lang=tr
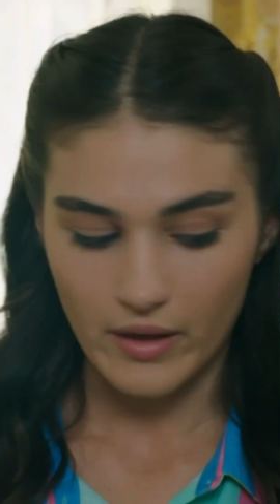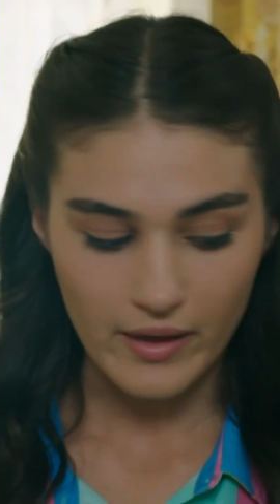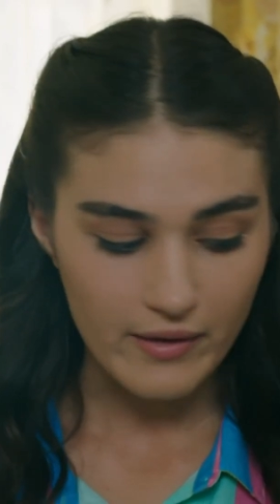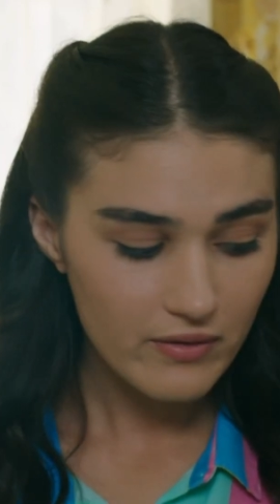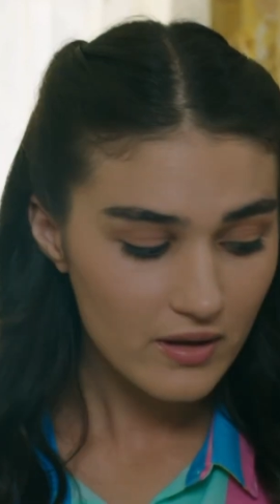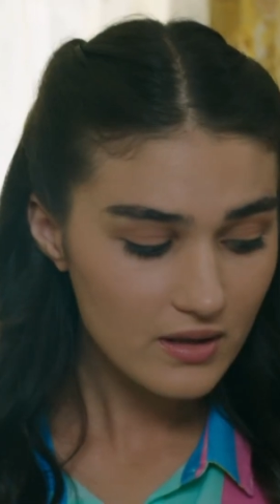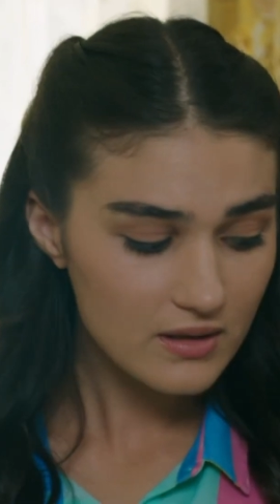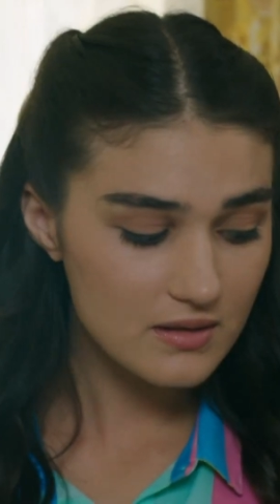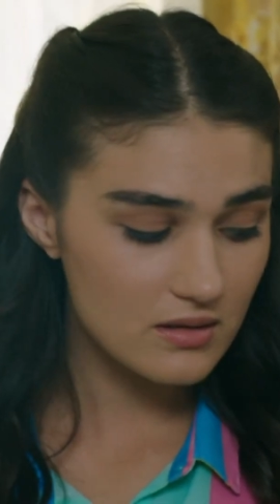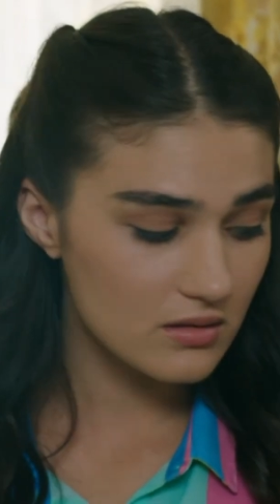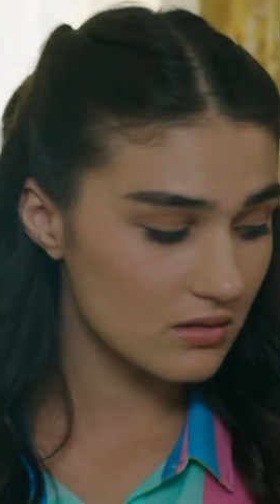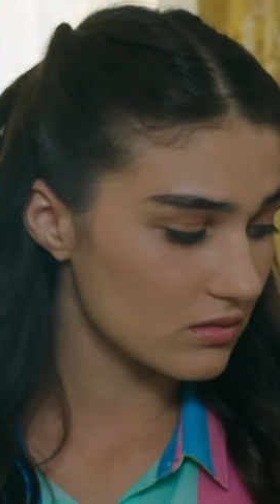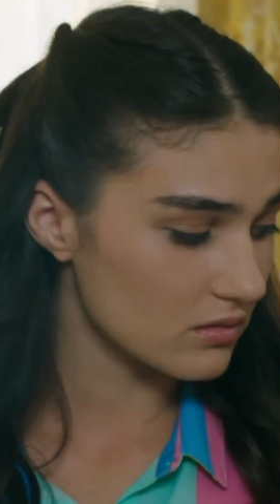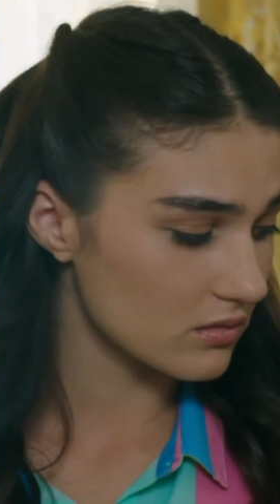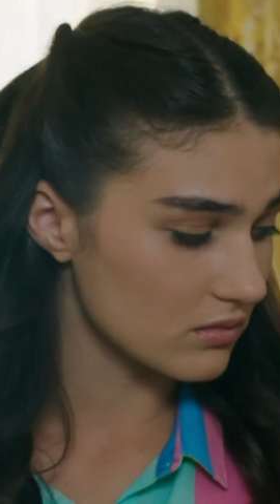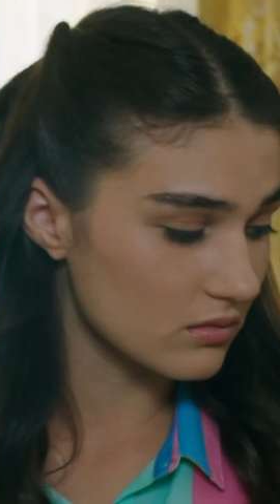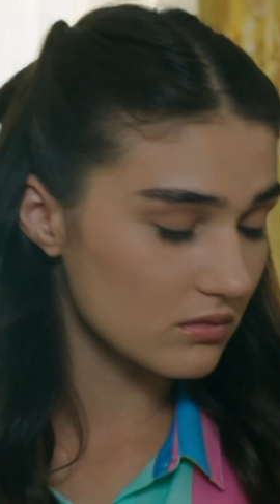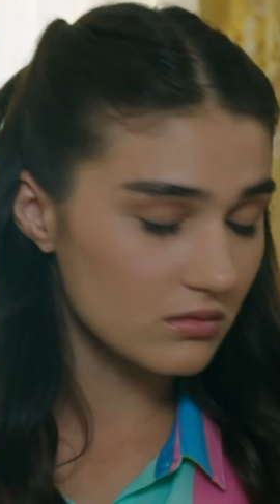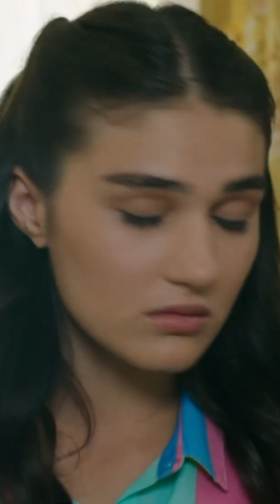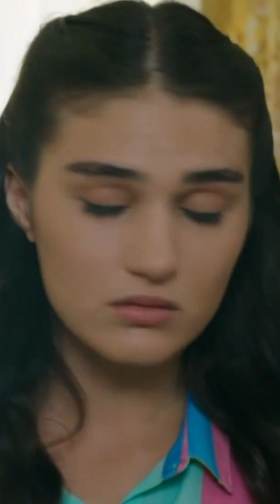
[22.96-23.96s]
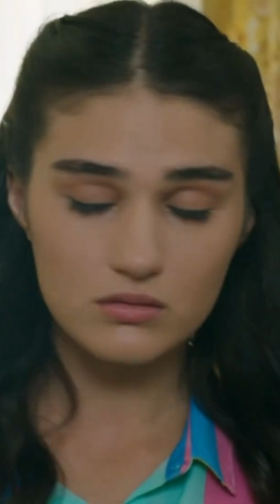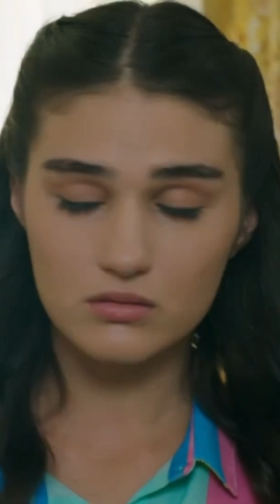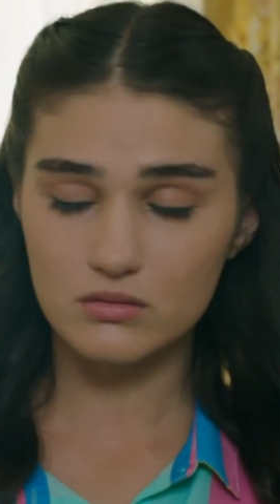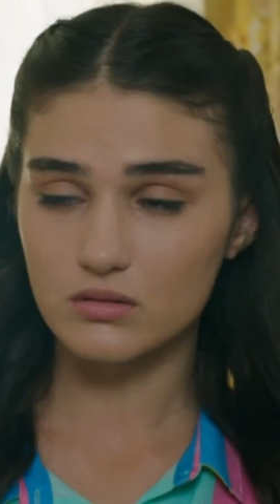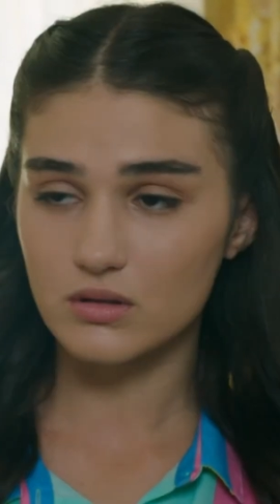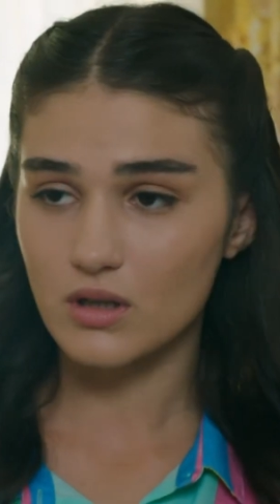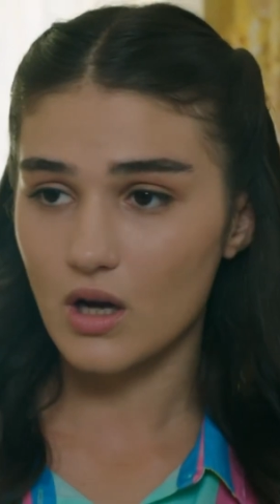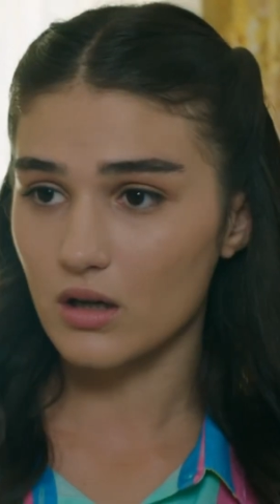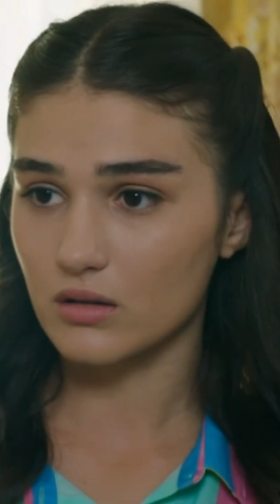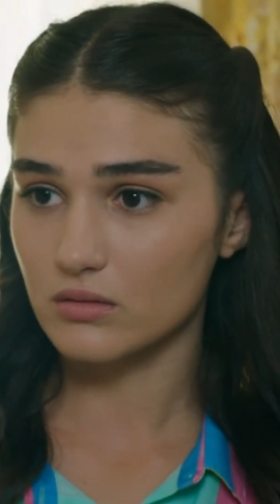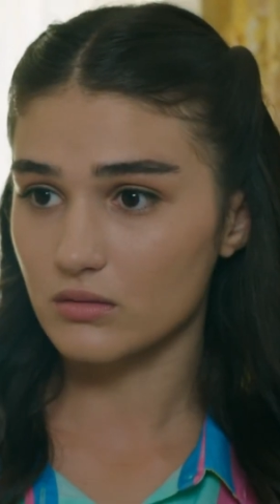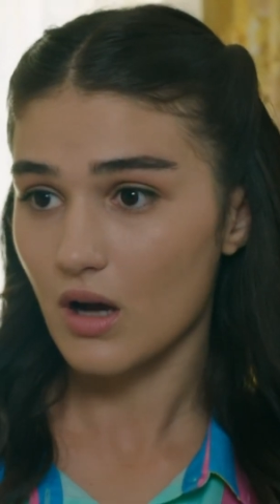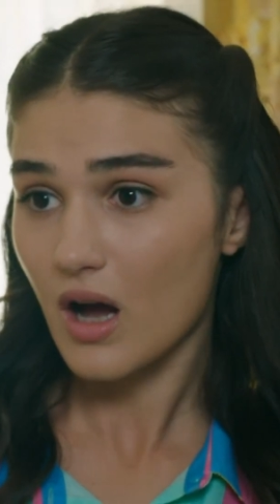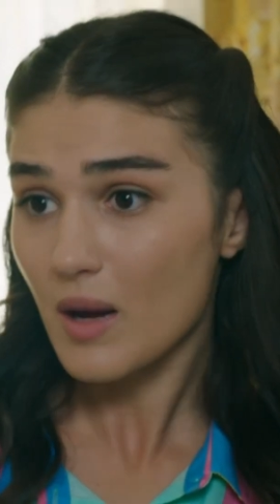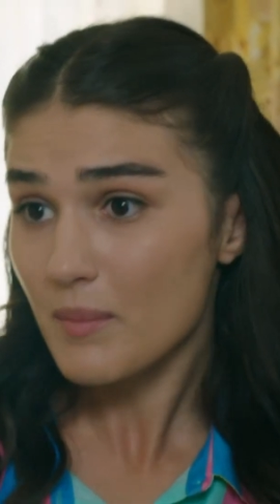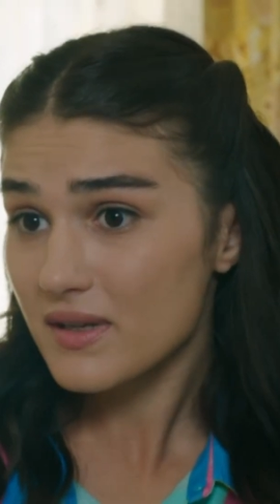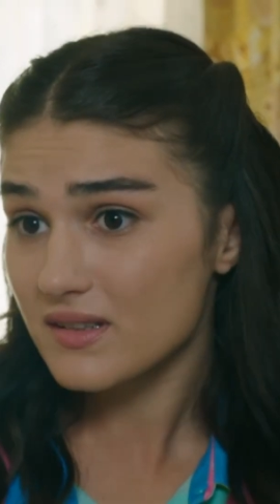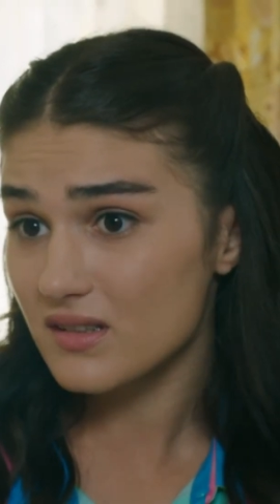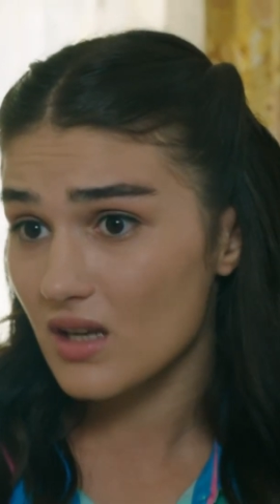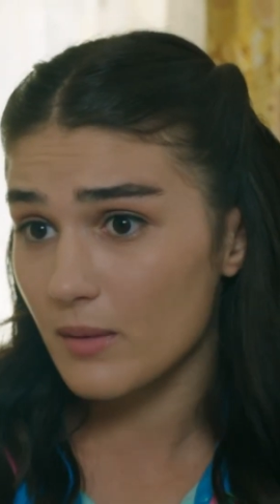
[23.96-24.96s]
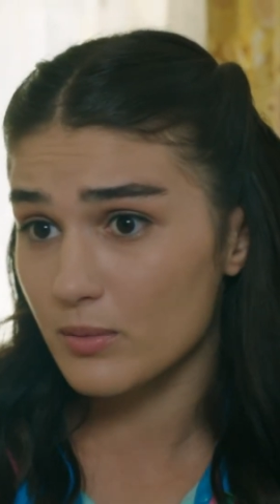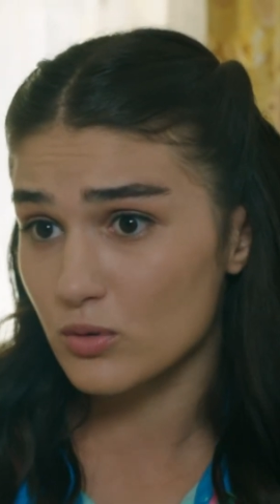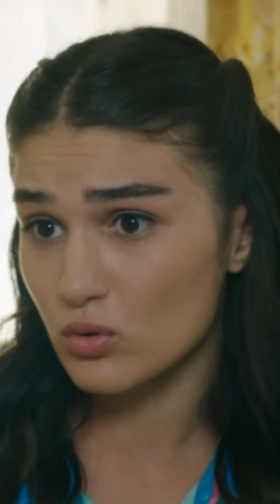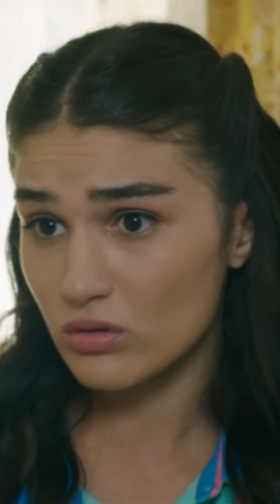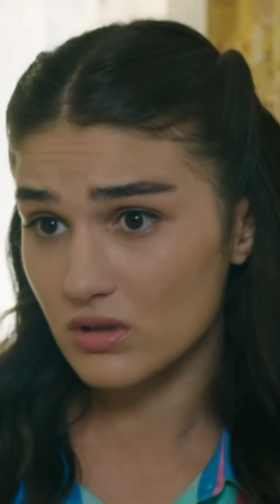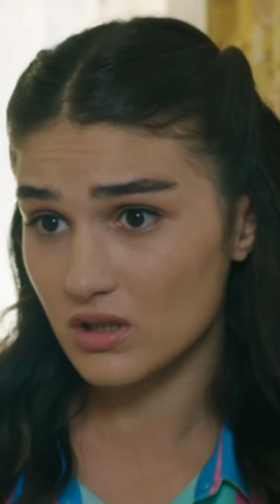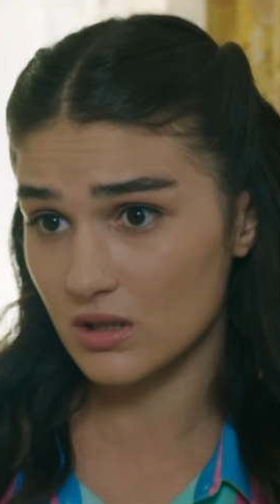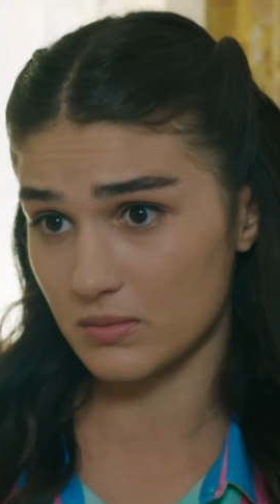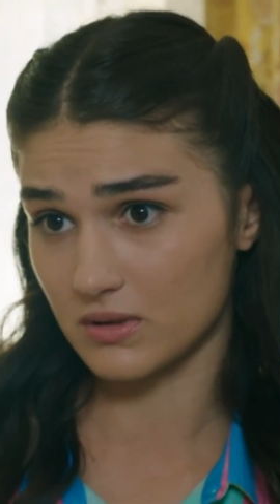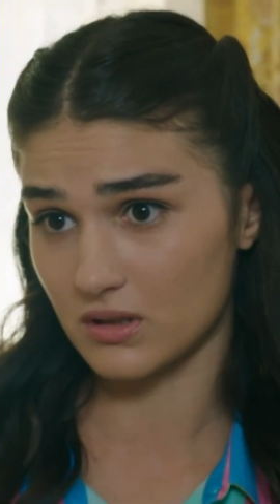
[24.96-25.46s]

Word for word: Evet. Ya Ahmet abi çok iyi